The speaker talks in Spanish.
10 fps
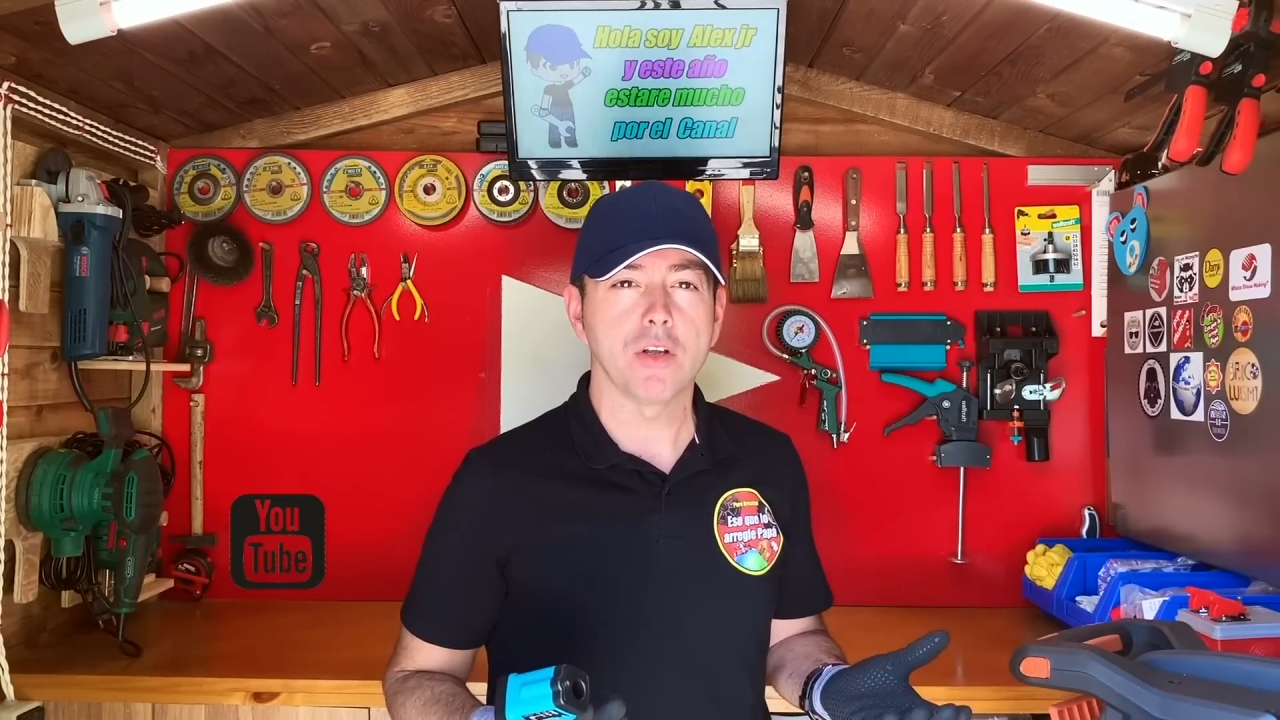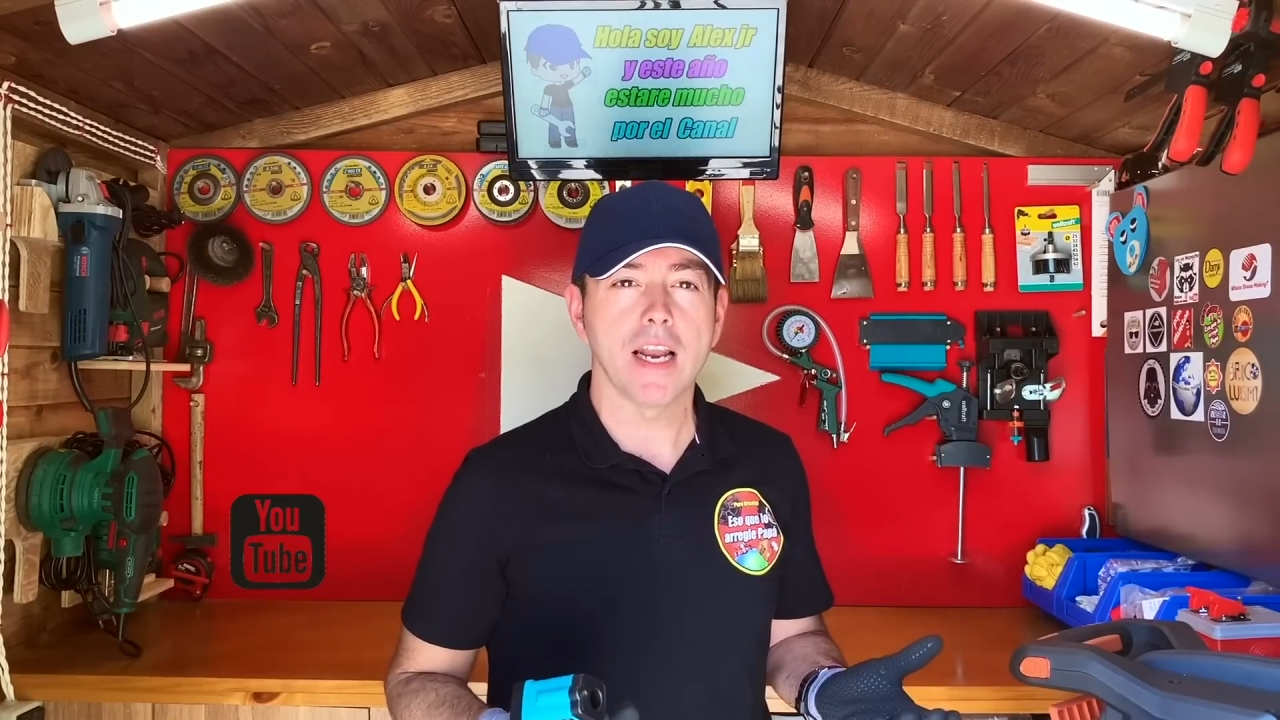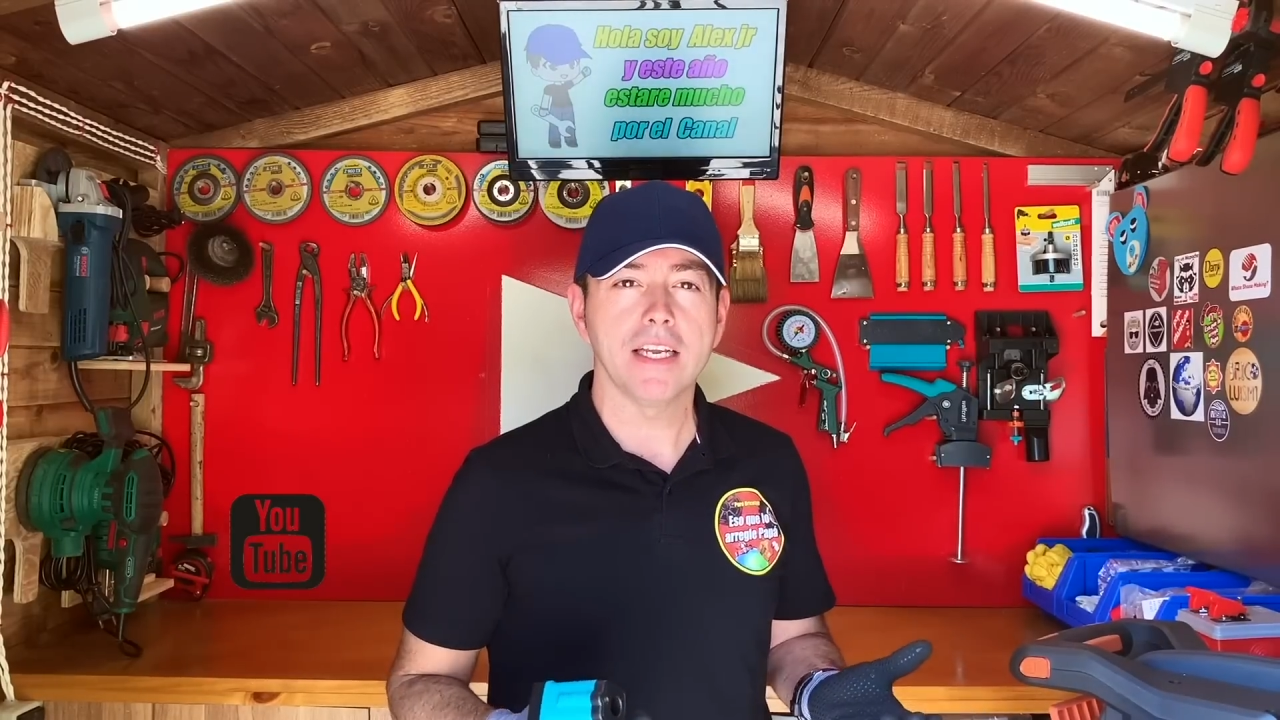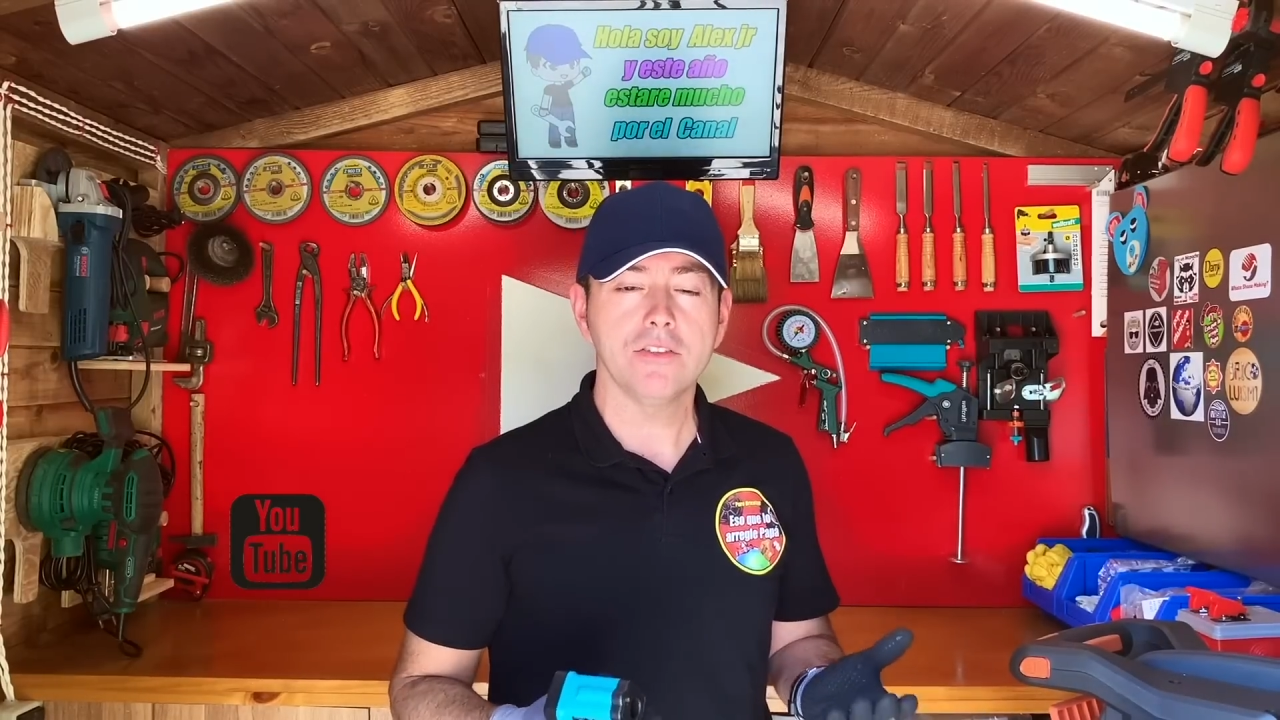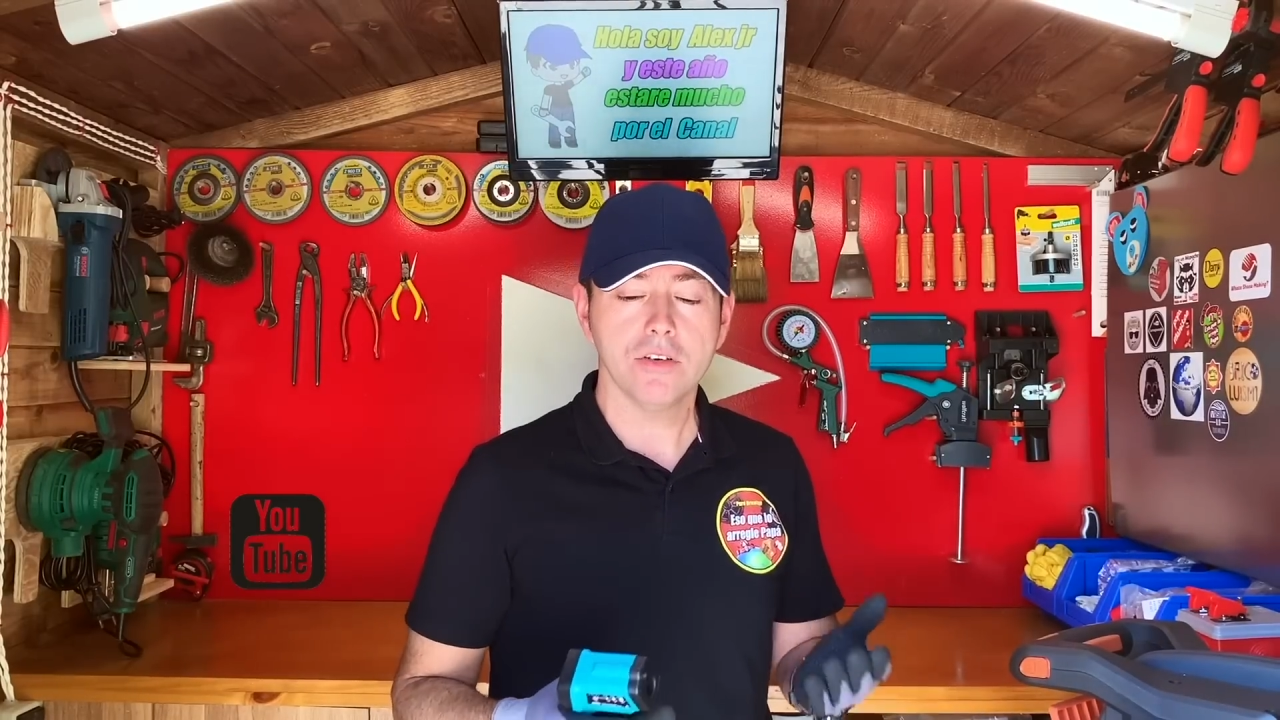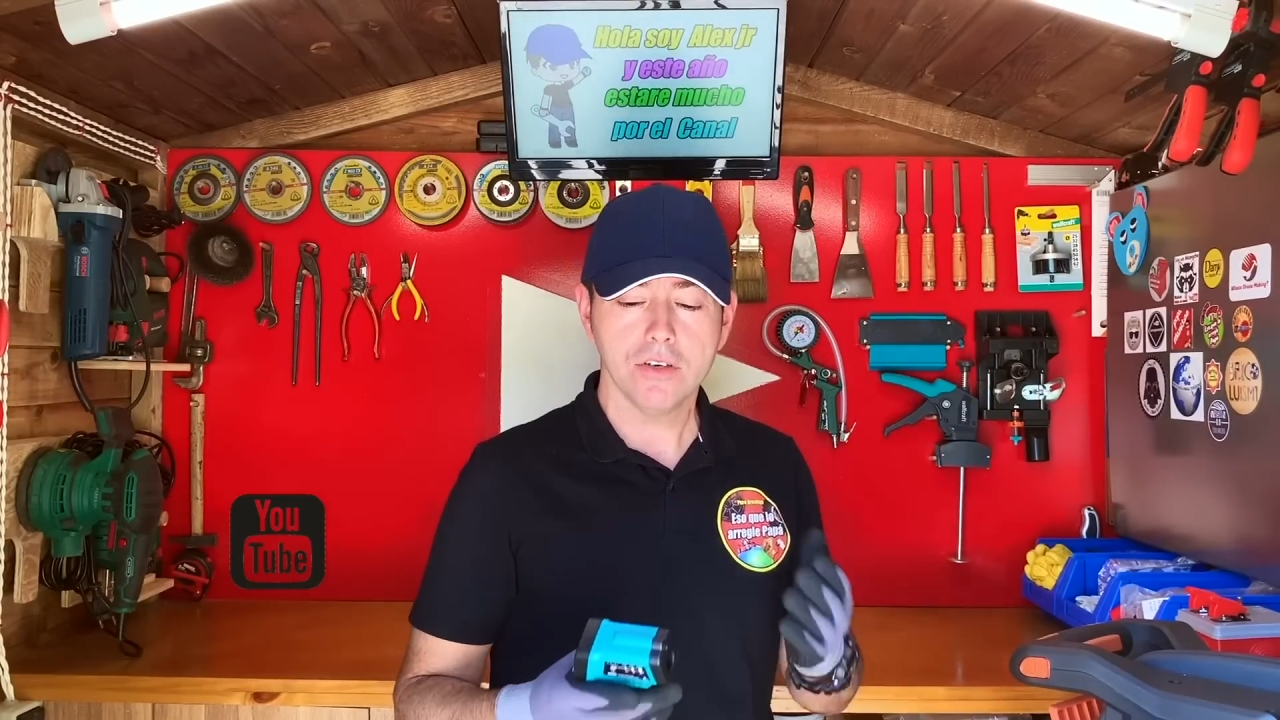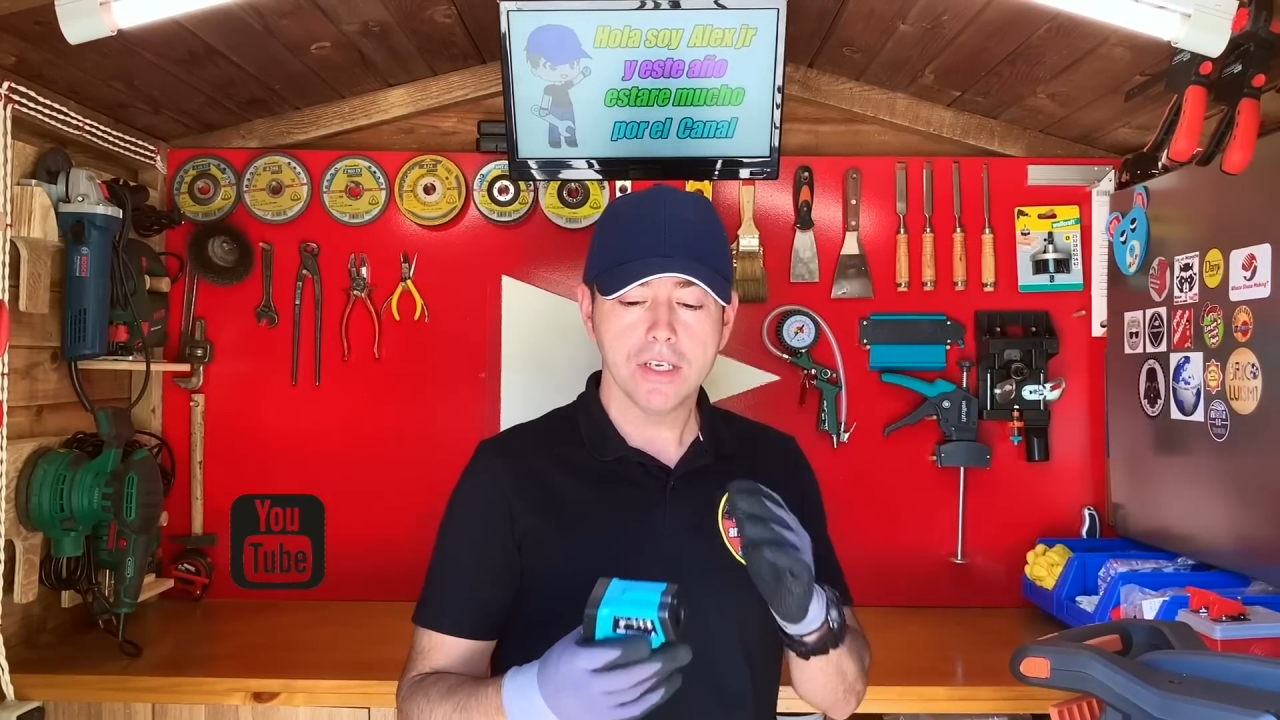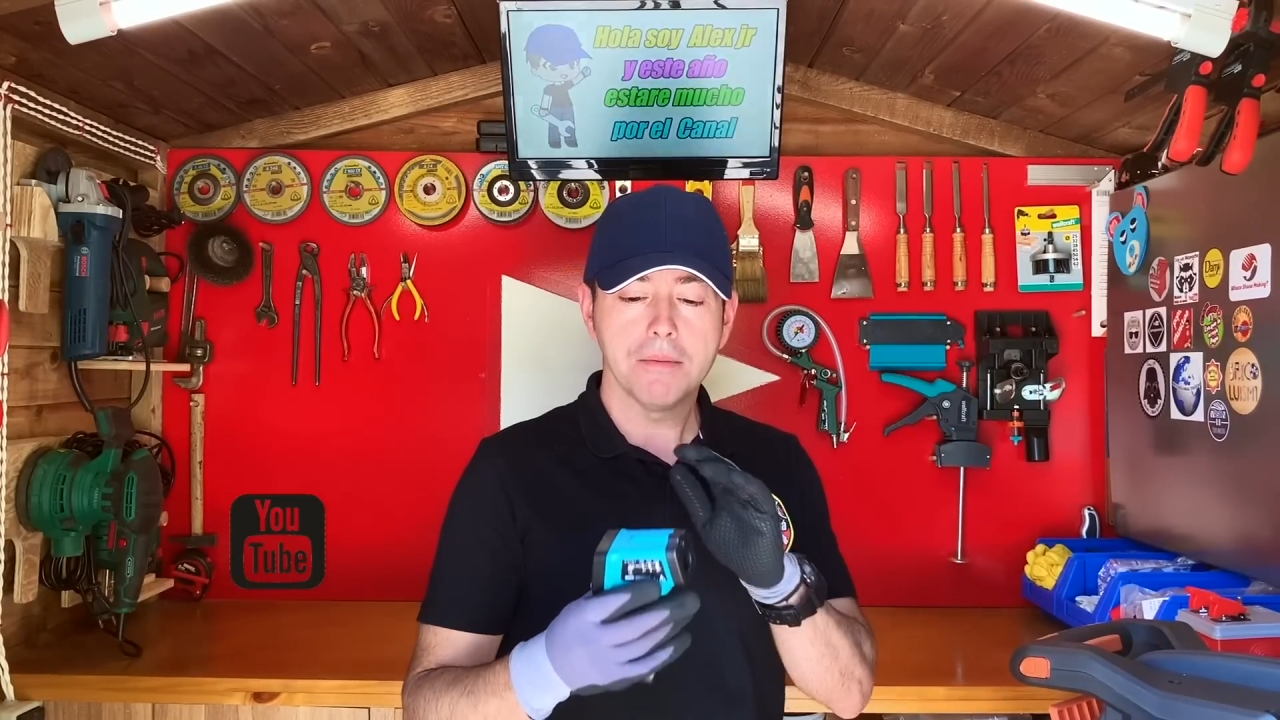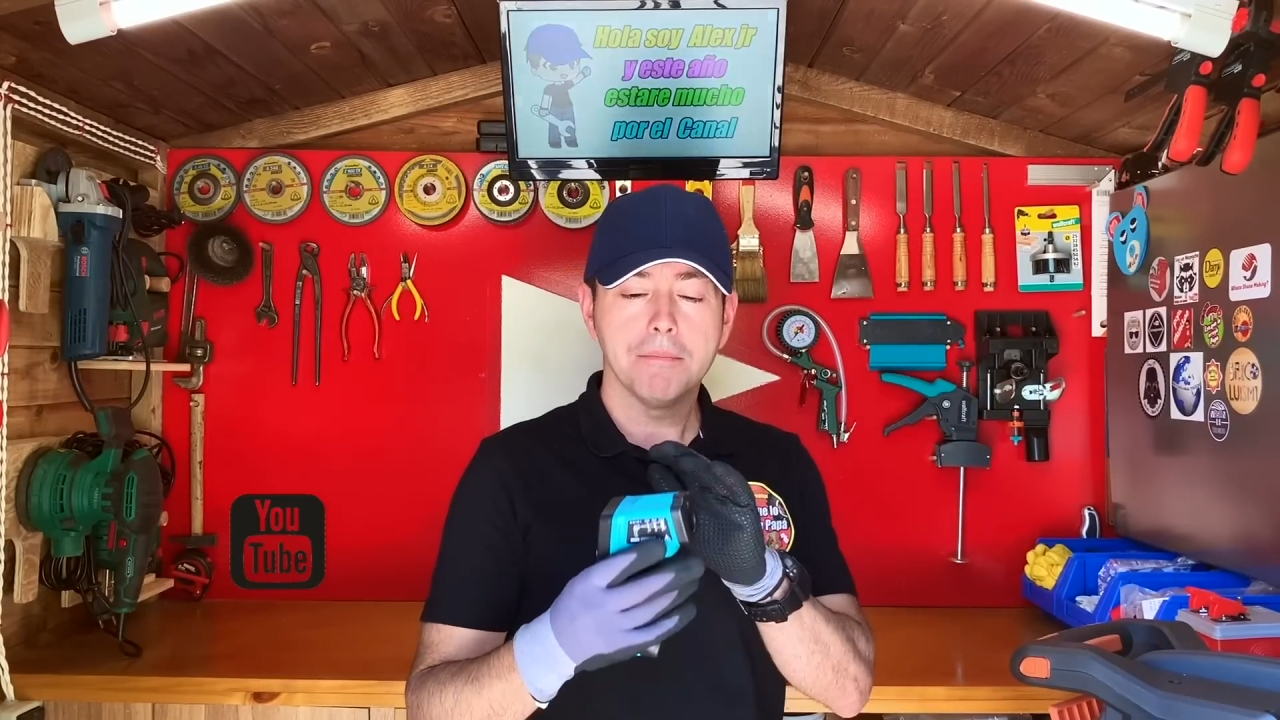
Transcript: en la intro,